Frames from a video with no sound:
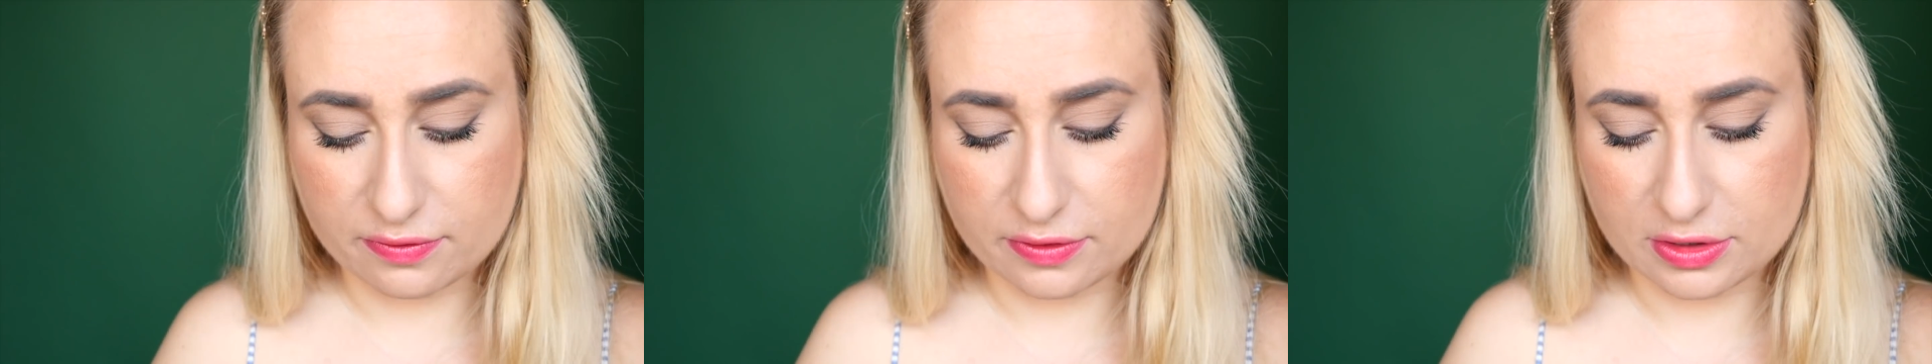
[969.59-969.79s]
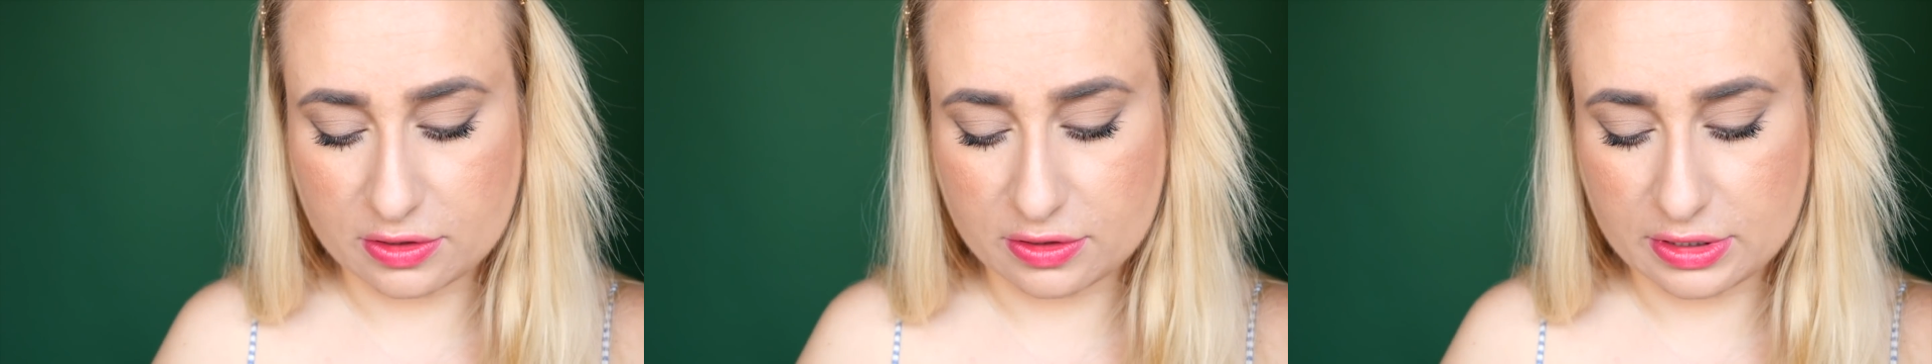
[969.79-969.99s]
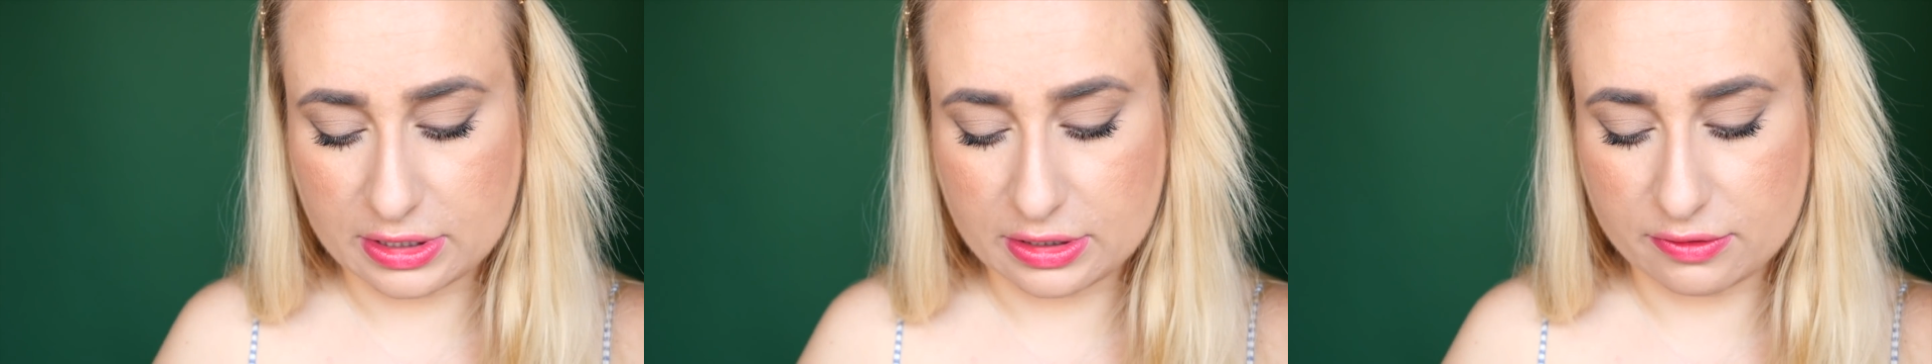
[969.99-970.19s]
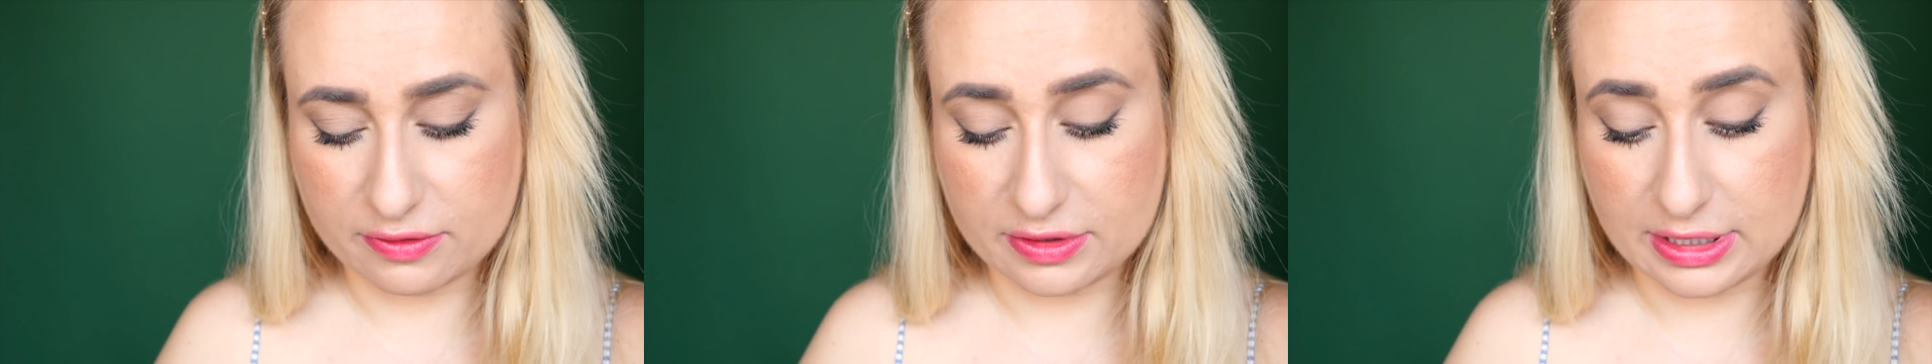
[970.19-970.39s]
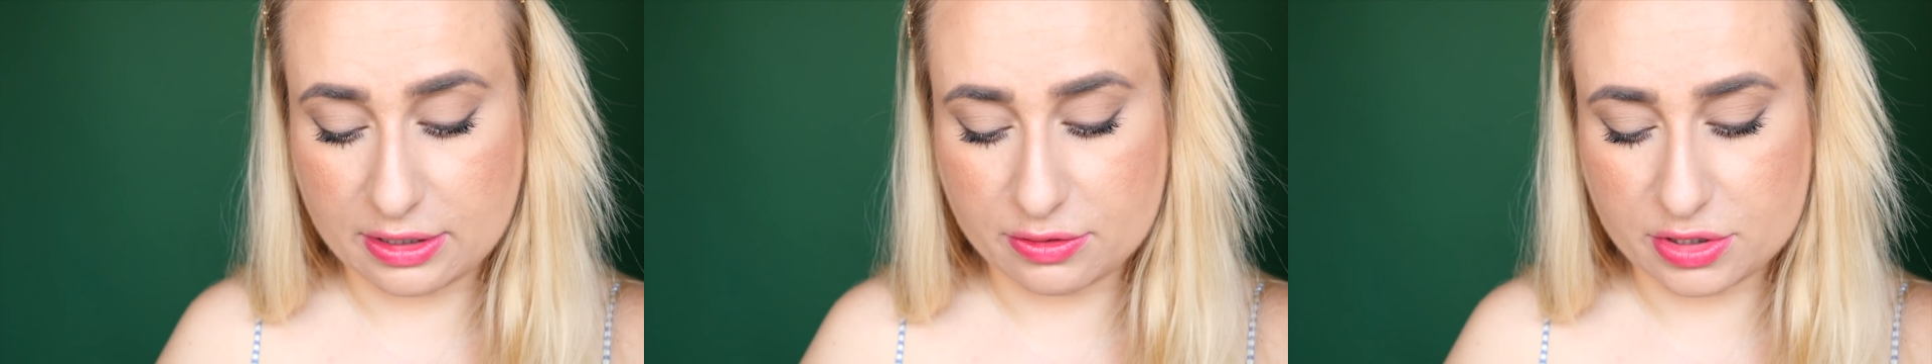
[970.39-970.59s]
wyglądają,
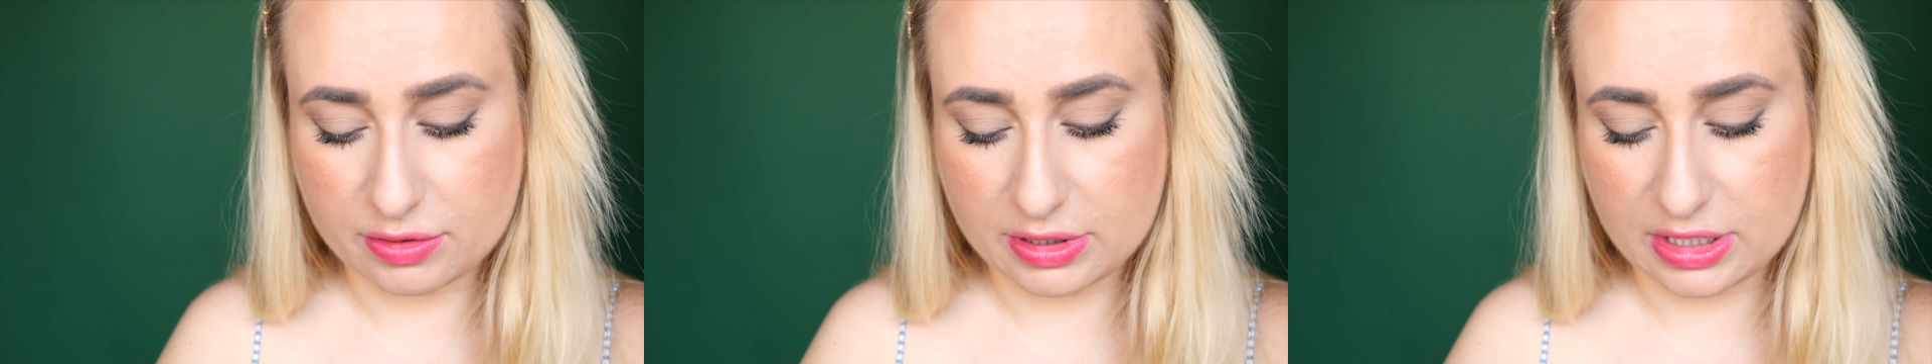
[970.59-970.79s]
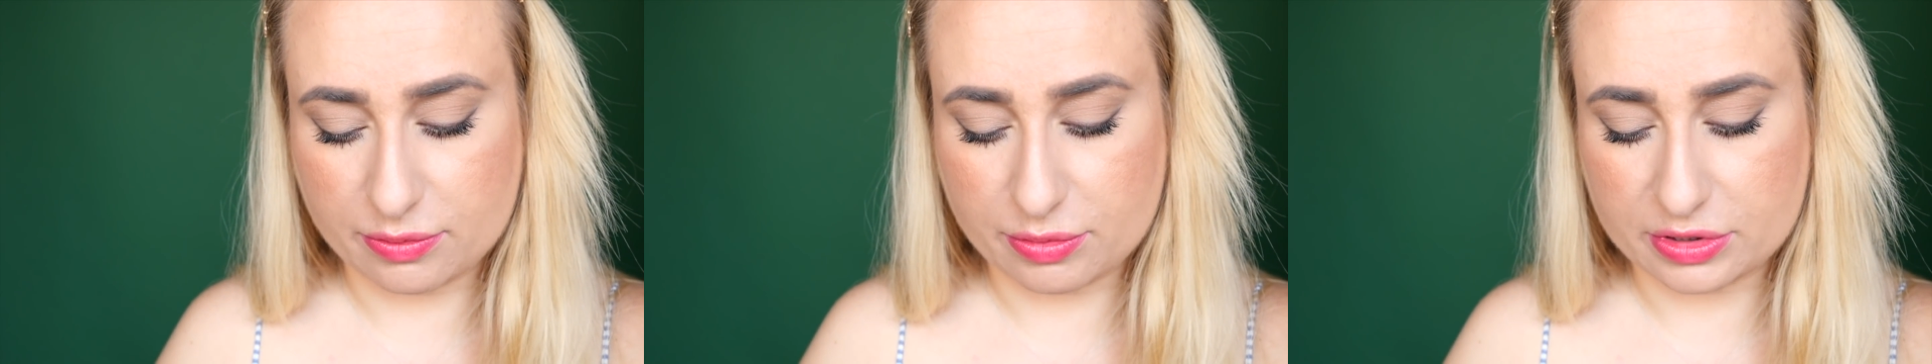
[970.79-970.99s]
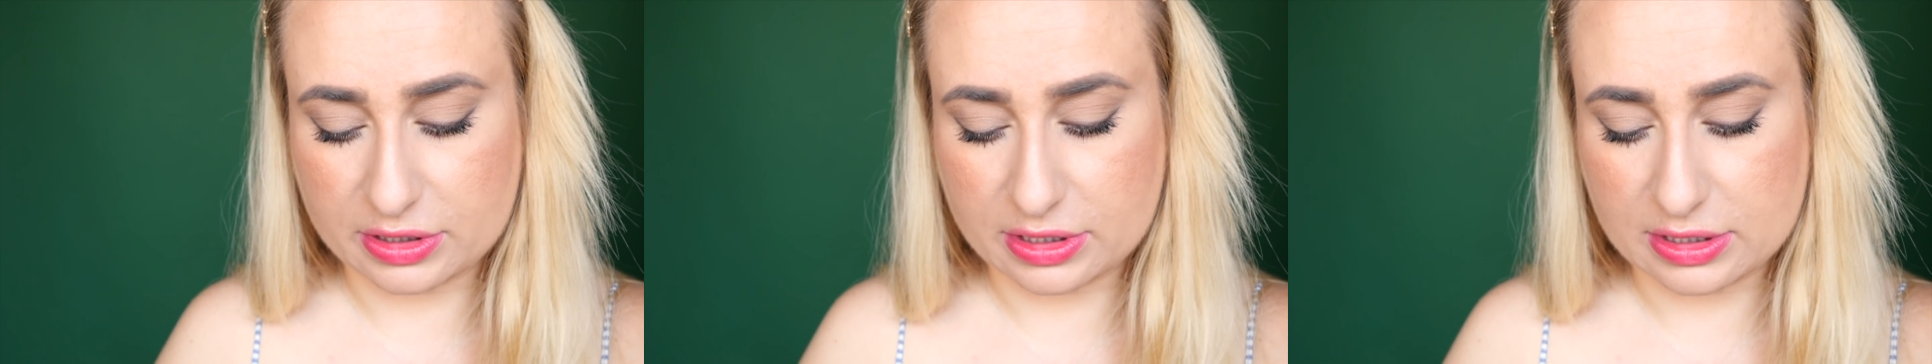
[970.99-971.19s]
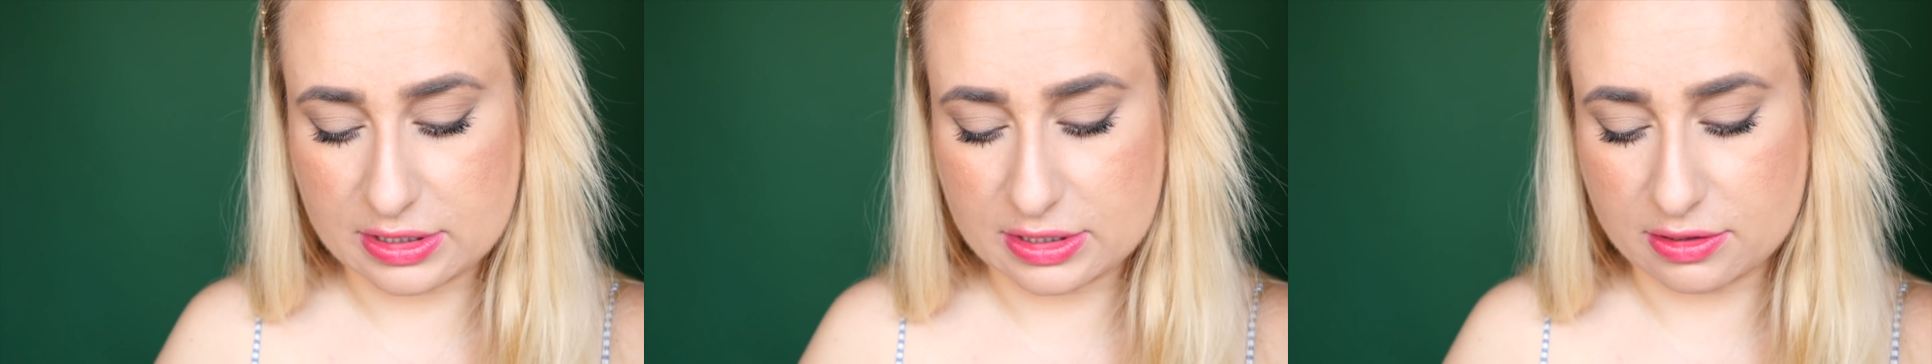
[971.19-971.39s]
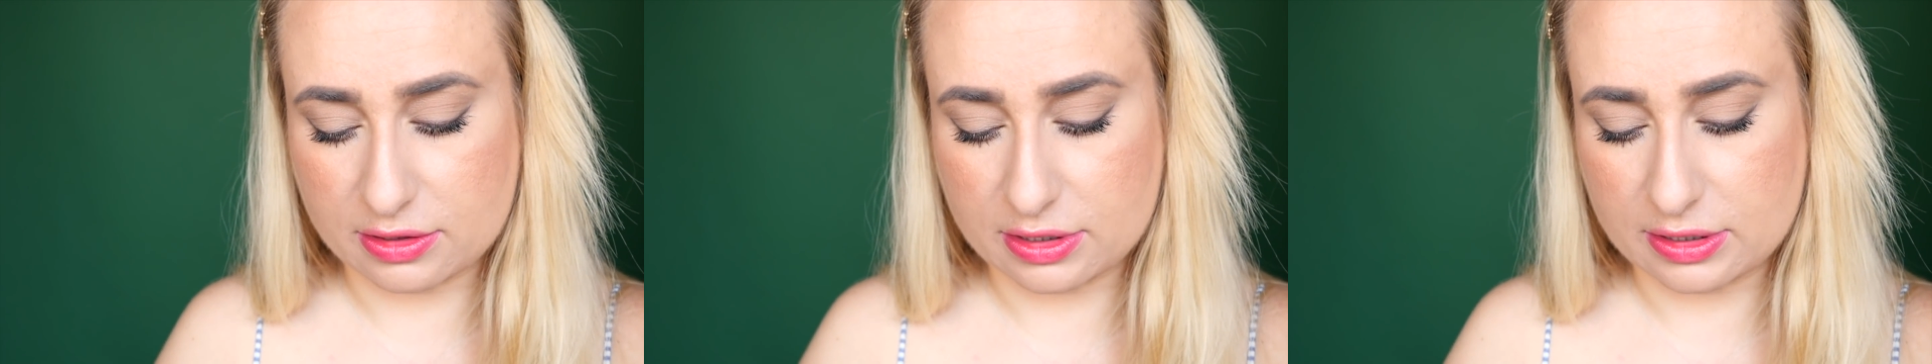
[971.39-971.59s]
wydają się ładnie
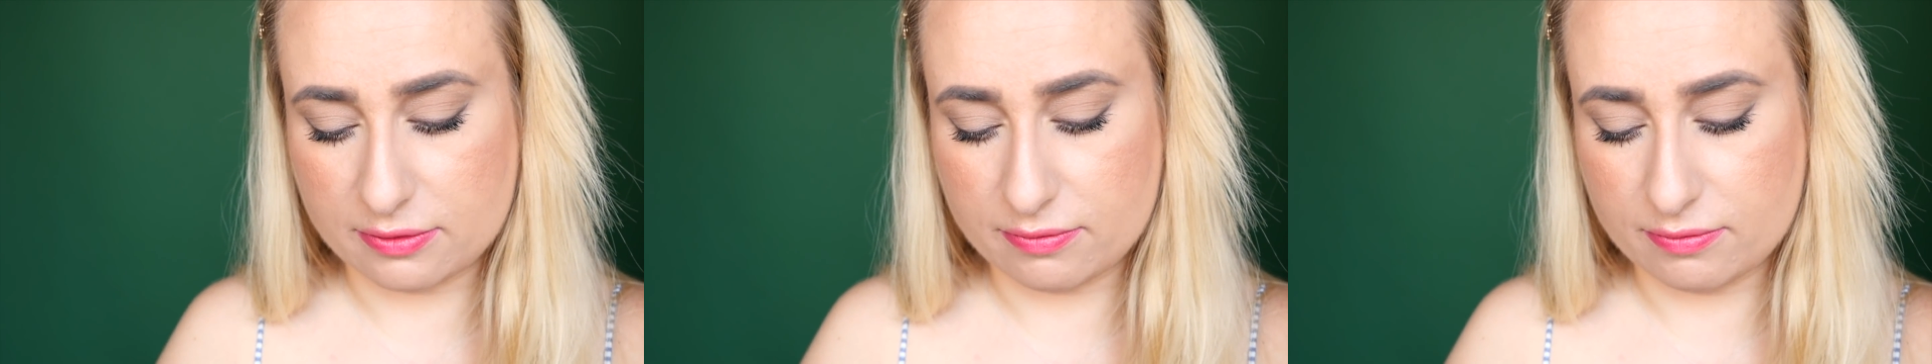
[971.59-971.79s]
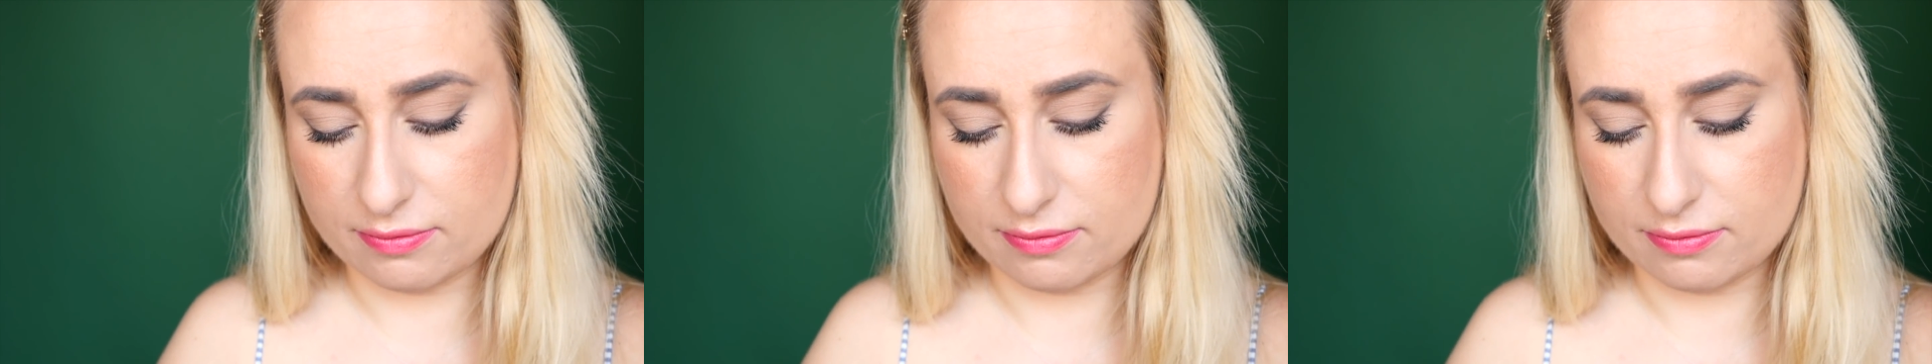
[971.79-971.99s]
podkręcone.